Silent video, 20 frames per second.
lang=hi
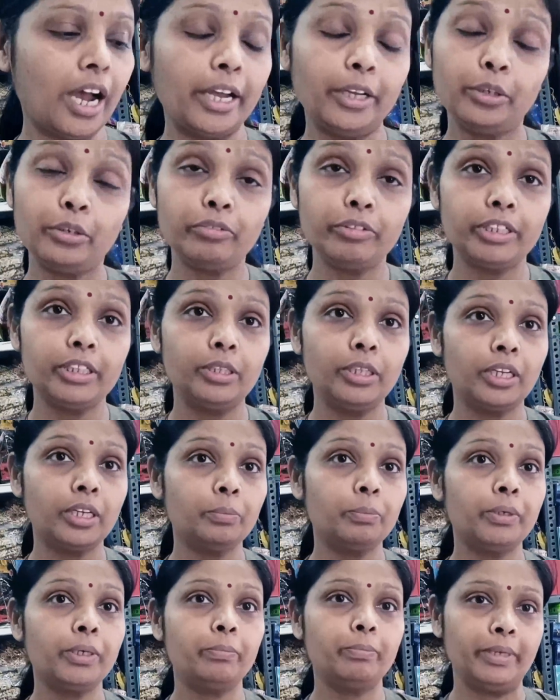
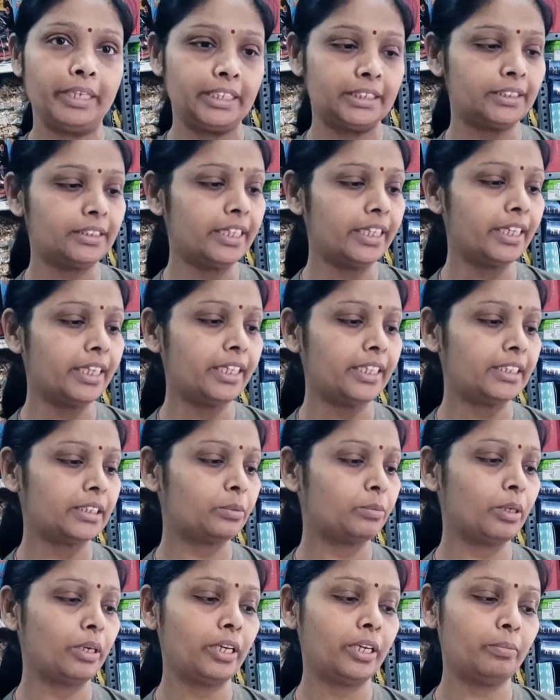आयुर्वेदा पे बेस्ड है
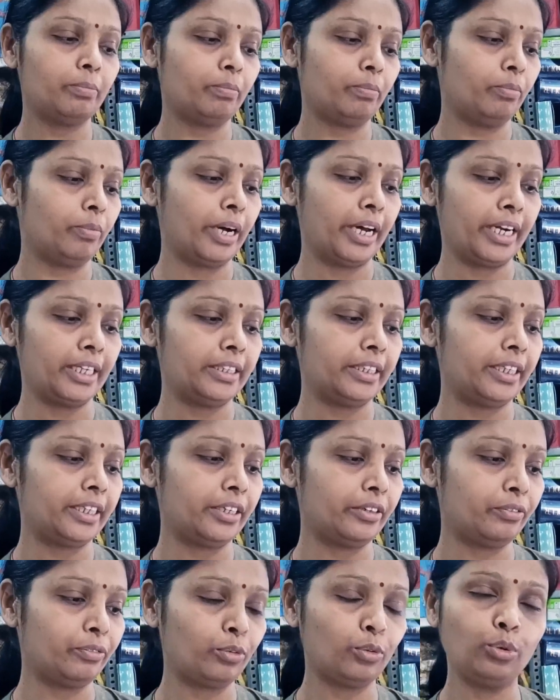इसमें बारह
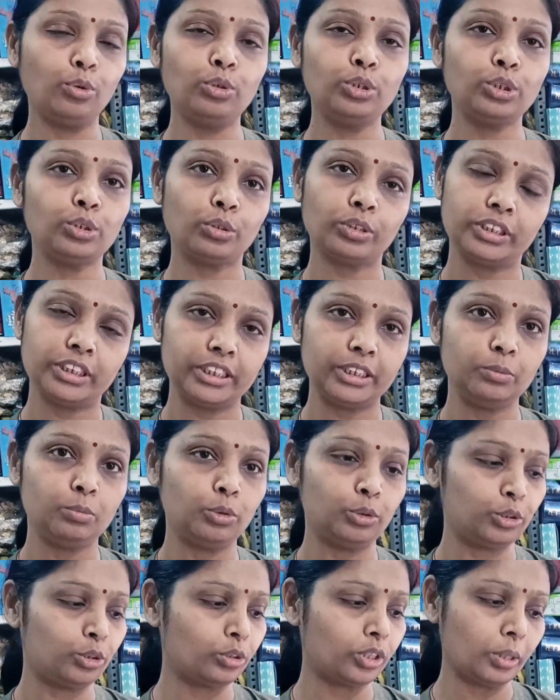तरह के फ्रूट्स और जड़ी
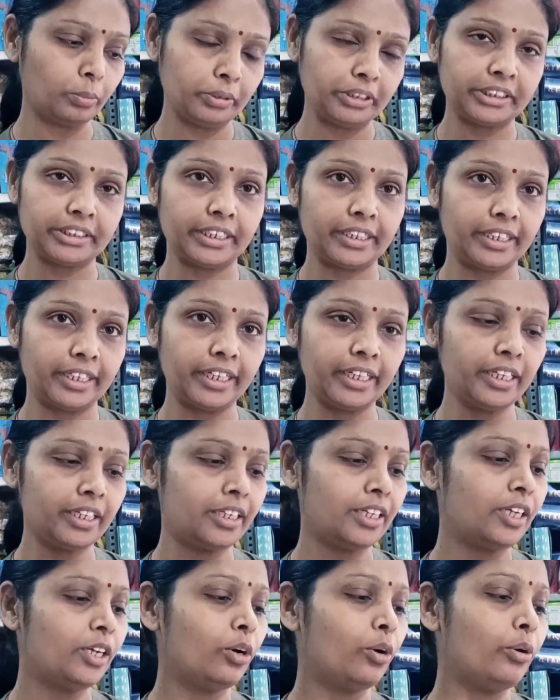बूटियों का मिश्रण है
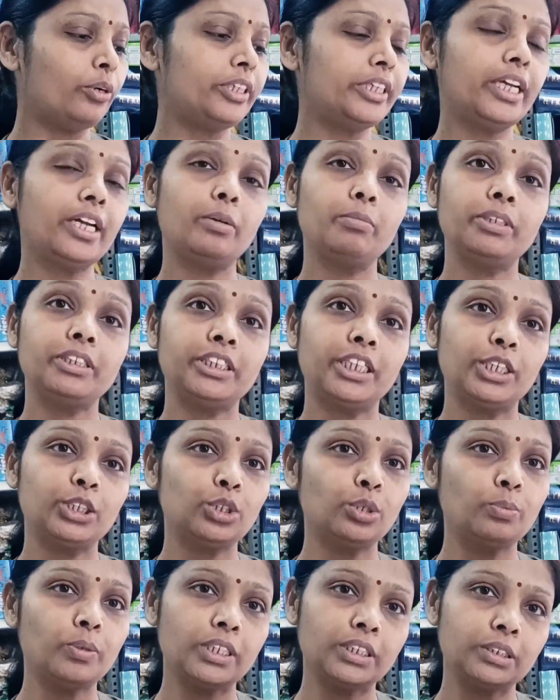और ये हमें
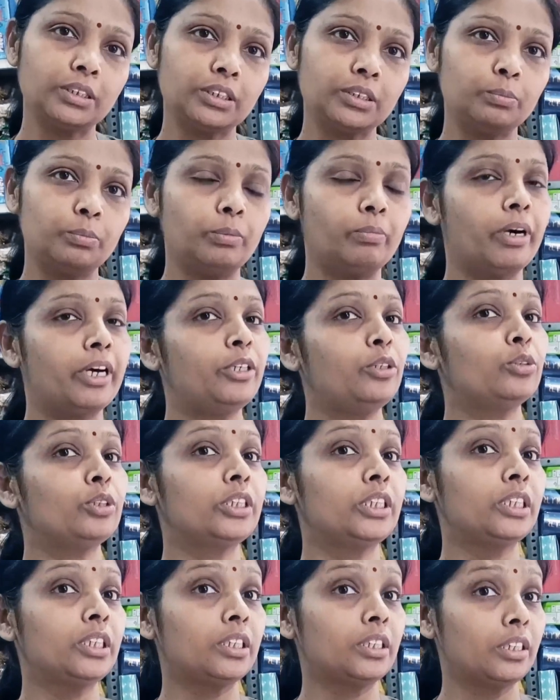600 प्लस बीमारियों
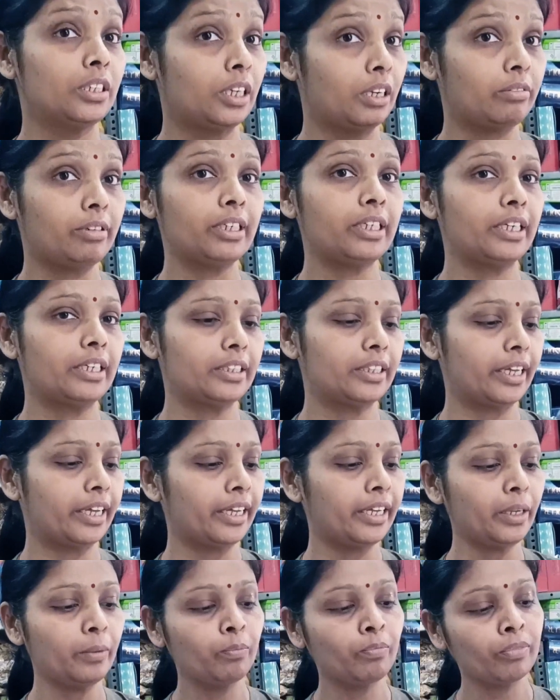से कवर करता
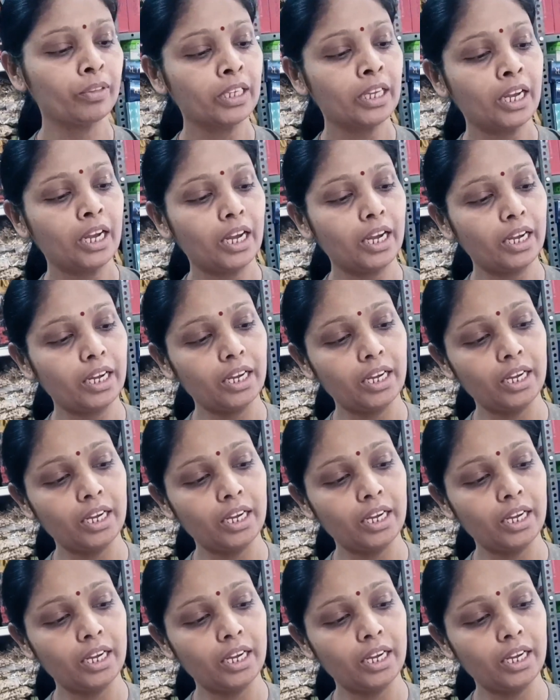है हम्म।